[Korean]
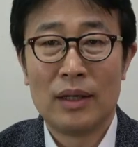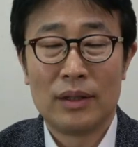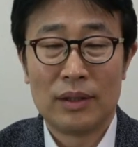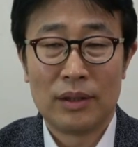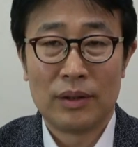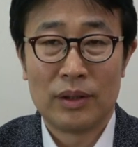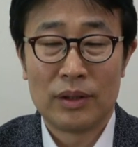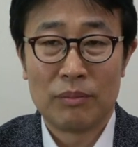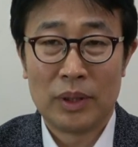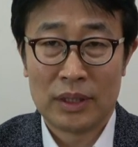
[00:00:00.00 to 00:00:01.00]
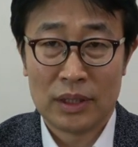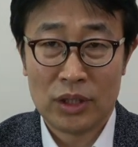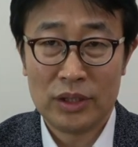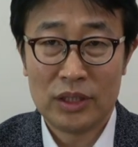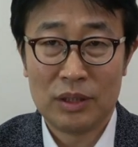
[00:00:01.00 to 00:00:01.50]
어, 만약에
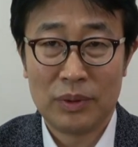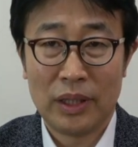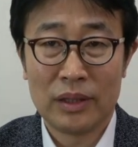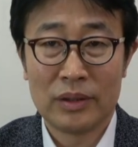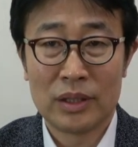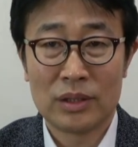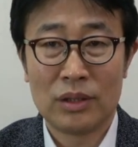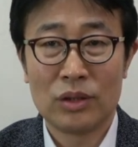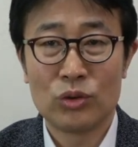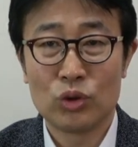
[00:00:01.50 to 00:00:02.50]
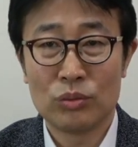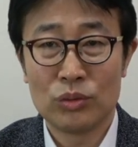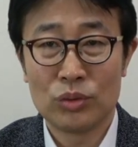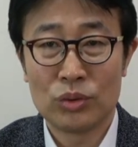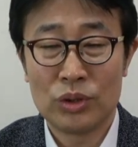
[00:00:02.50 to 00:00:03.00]
천재지변에 의해서
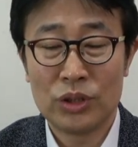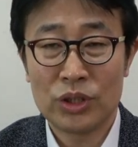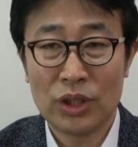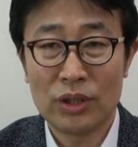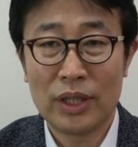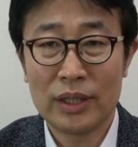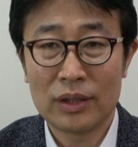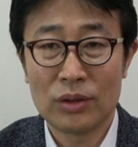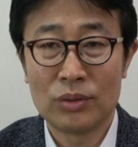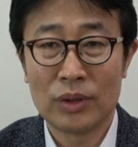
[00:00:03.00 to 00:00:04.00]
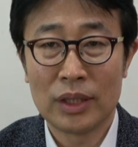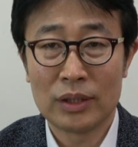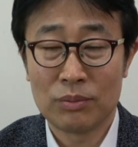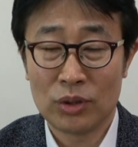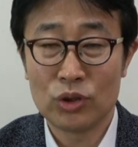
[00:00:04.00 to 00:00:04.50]
건축물을 철거하는 경우가
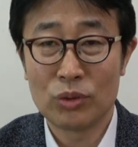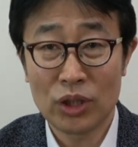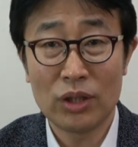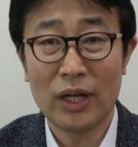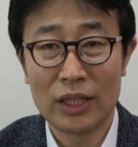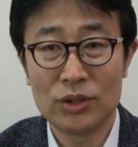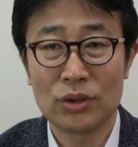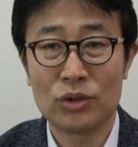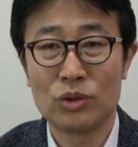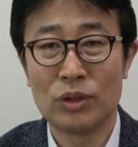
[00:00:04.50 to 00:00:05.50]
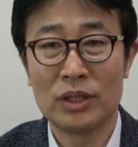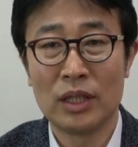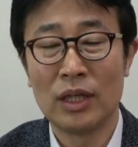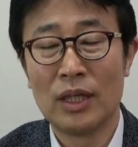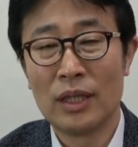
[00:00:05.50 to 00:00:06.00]
건축물 철거가 아니죠. 건축물이
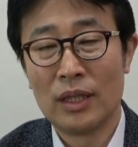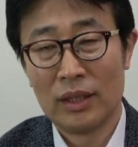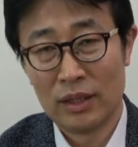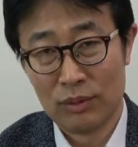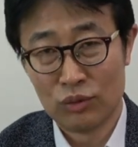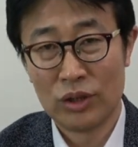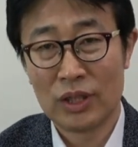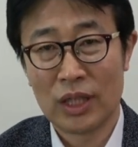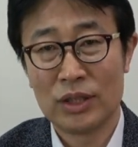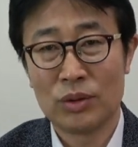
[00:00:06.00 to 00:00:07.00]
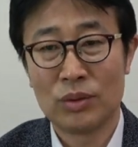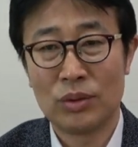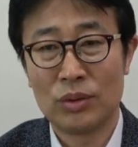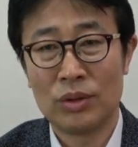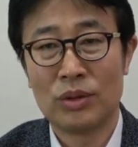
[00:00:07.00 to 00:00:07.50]
이제 무너져
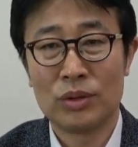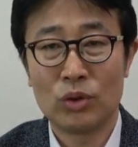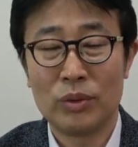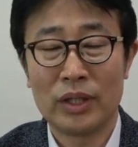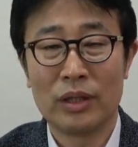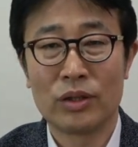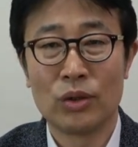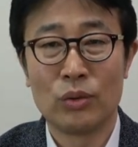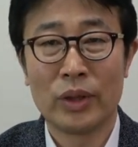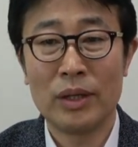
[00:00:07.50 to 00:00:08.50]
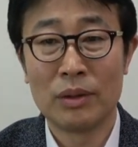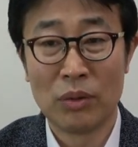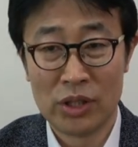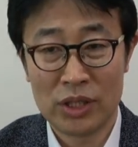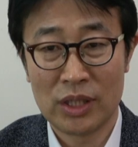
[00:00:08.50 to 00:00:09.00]
가지고 어, 소멸되는 경우에 이제
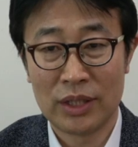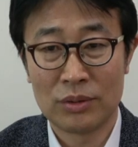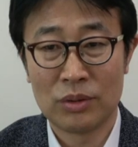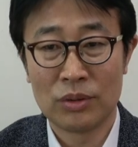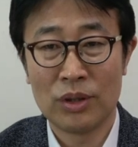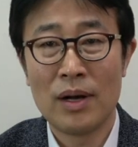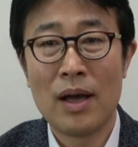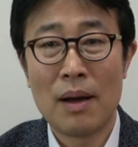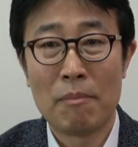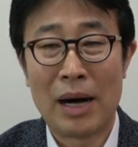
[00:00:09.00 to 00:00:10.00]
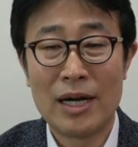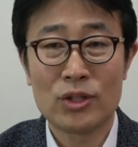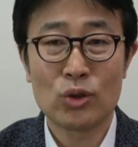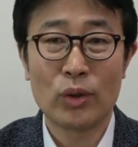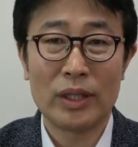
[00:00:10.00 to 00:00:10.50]
멸시를 하는 거고요.
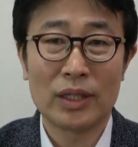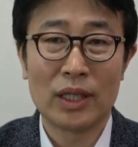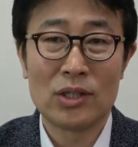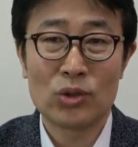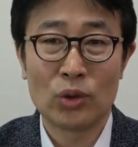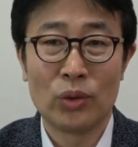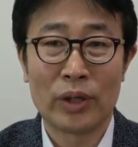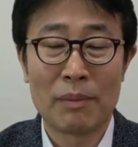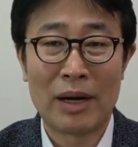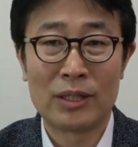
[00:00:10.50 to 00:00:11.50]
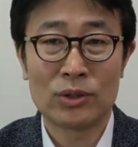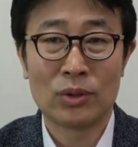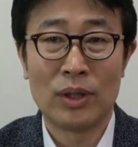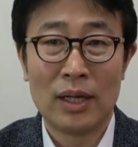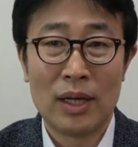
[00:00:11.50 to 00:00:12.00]
말소라는 게 있죠. 영어에 말소.